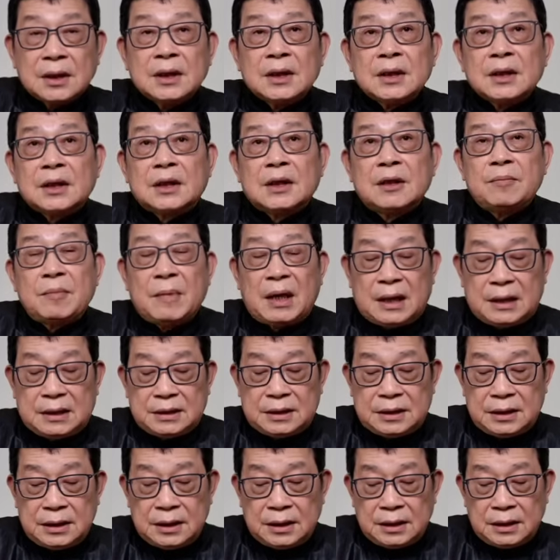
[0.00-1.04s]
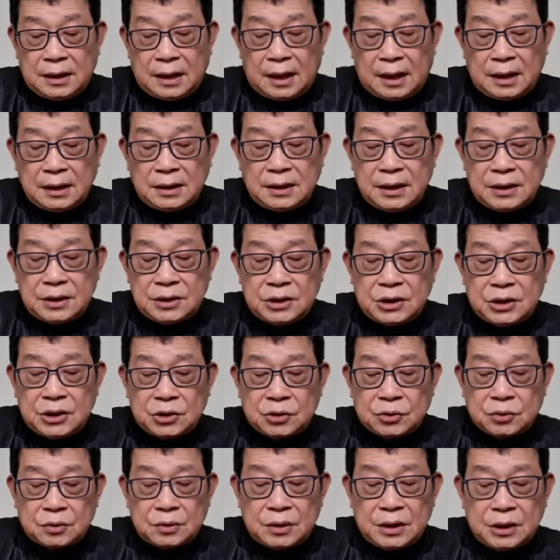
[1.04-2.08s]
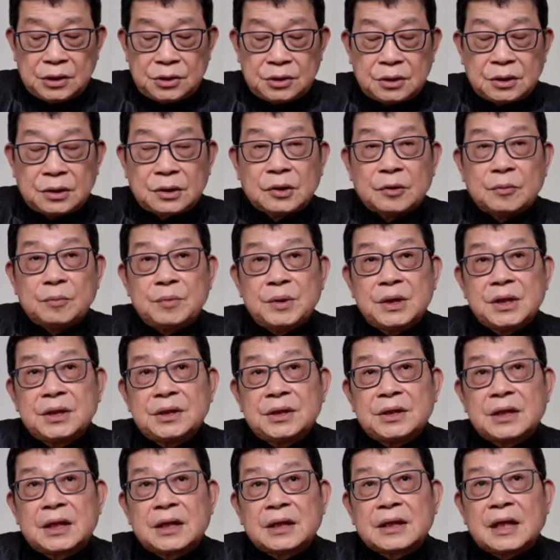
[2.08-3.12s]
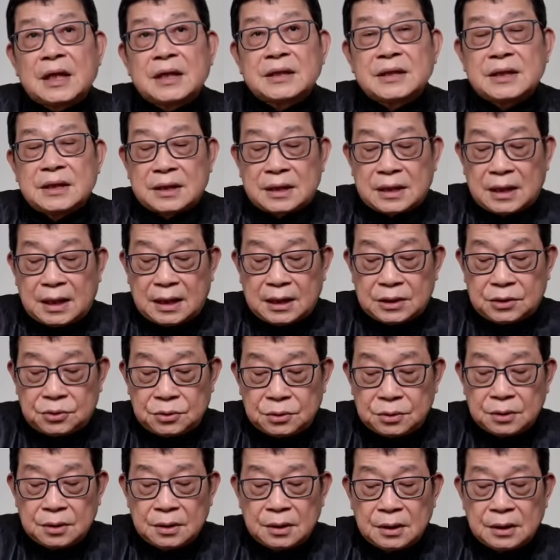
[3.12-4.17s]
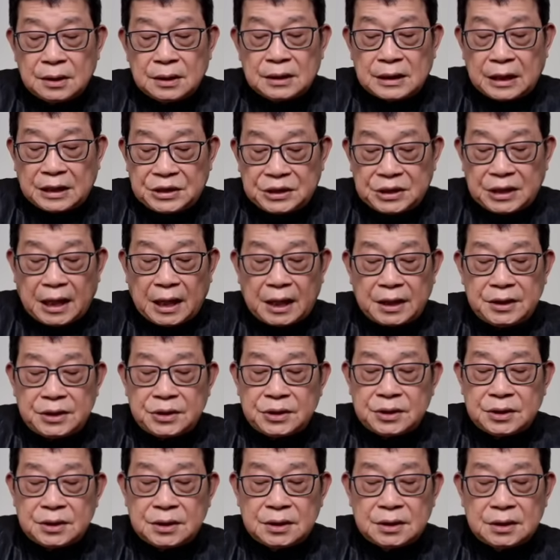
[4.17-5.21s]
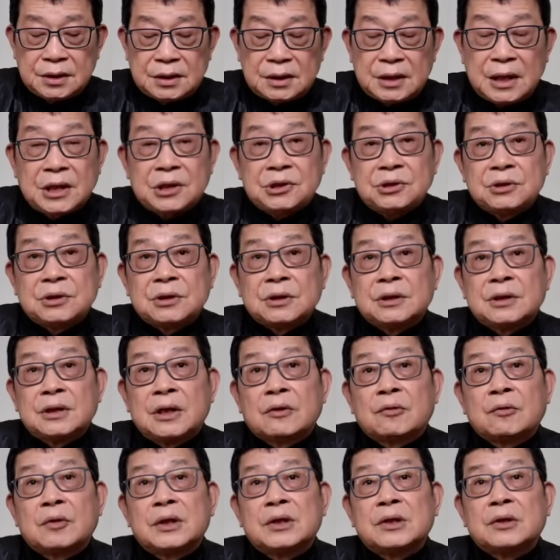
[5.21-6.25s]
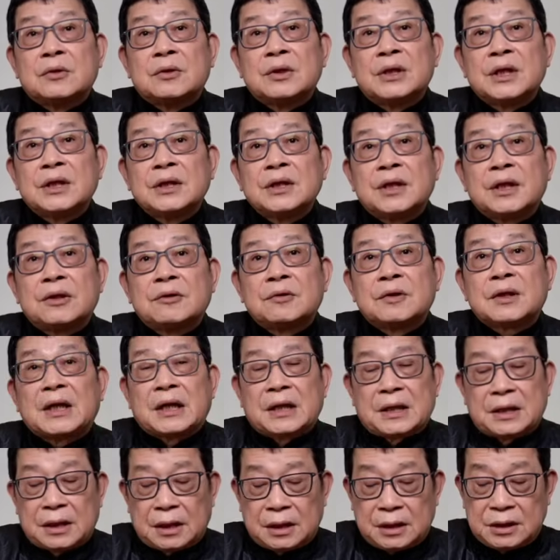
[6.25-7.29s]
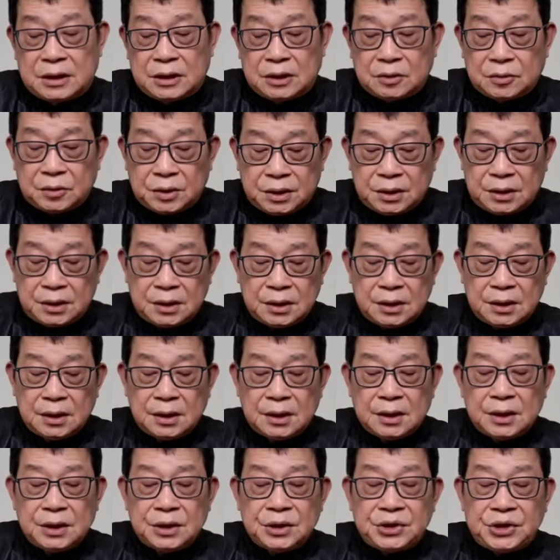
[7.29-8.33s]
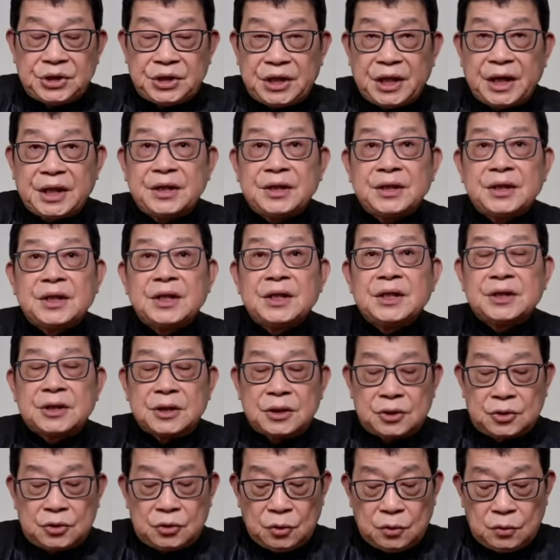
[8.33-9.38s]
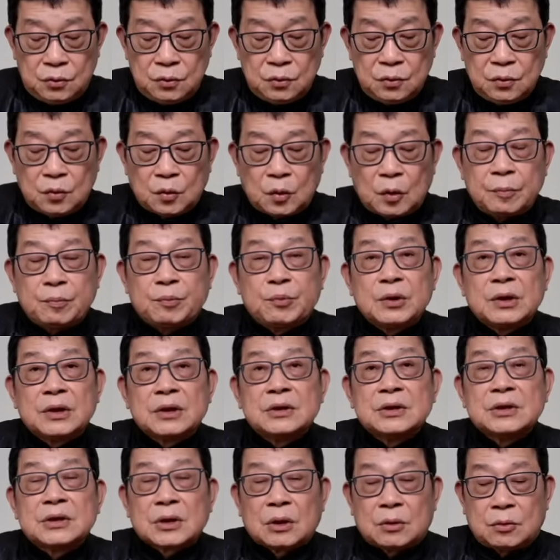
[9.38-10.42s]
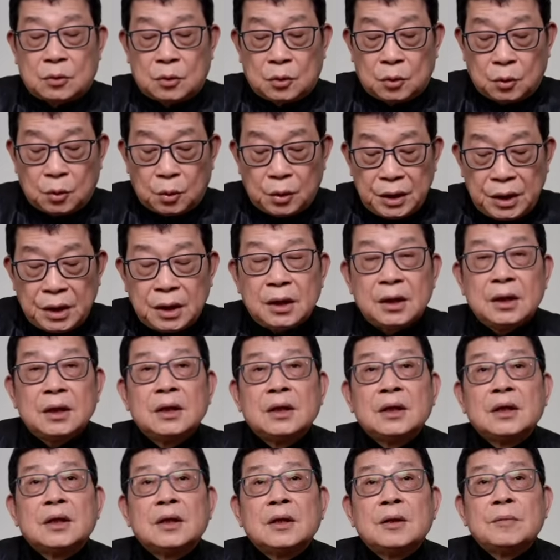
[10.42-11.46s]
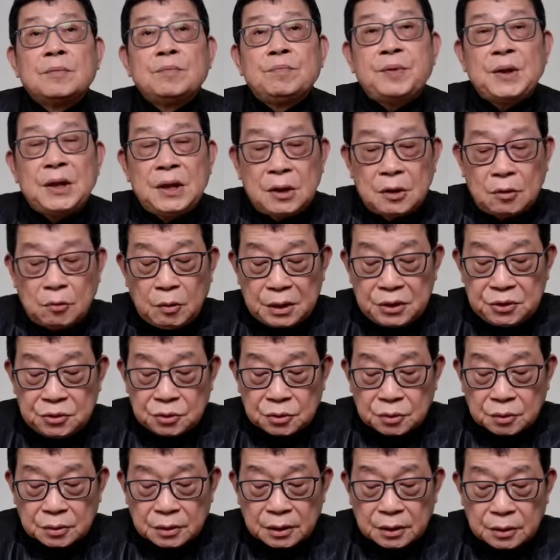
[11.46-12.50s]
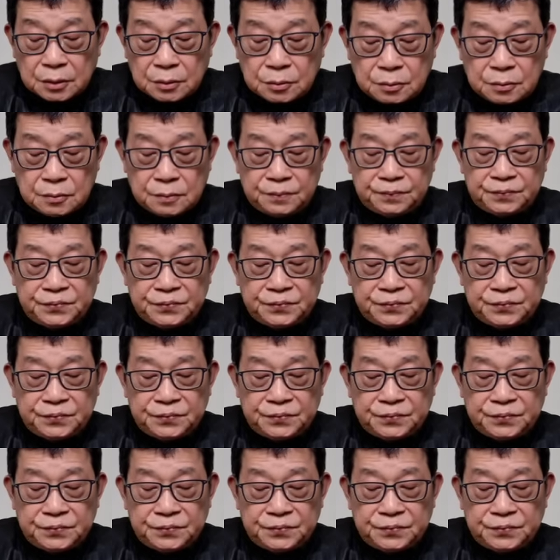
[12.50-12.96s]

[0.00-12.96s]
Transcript: 和马斯克的航天技术也许有明显的代际差距，但假以时日，也许也会有迎头赶上的机会，前提是中国不能走回。闭关所得的路，